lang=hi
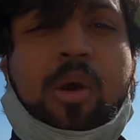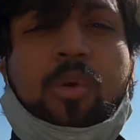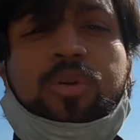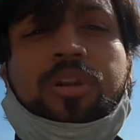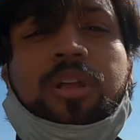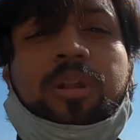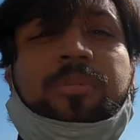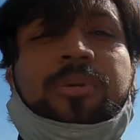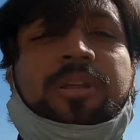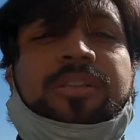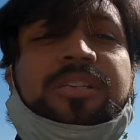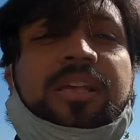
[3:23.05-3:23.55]

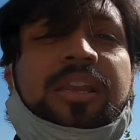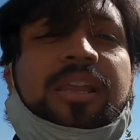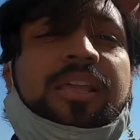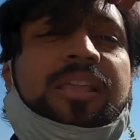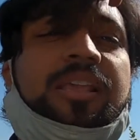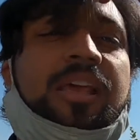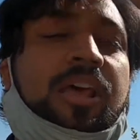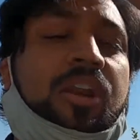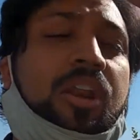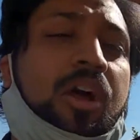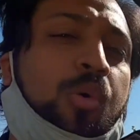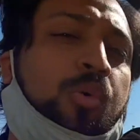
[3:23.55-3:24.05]
आउटर में चले
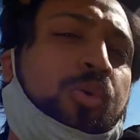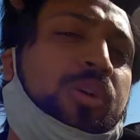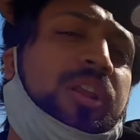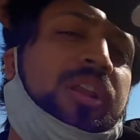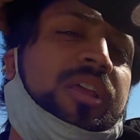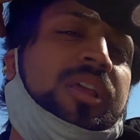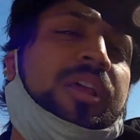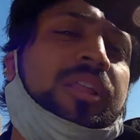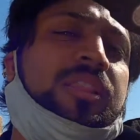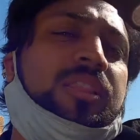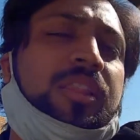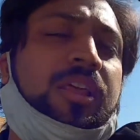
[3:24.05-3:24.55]
जाएं
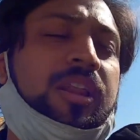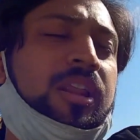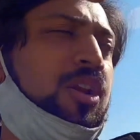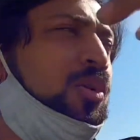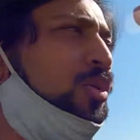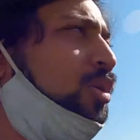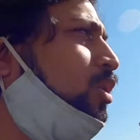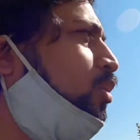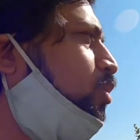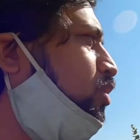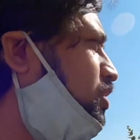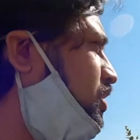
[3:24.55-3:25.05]
आउटर के अंदर इन्होंने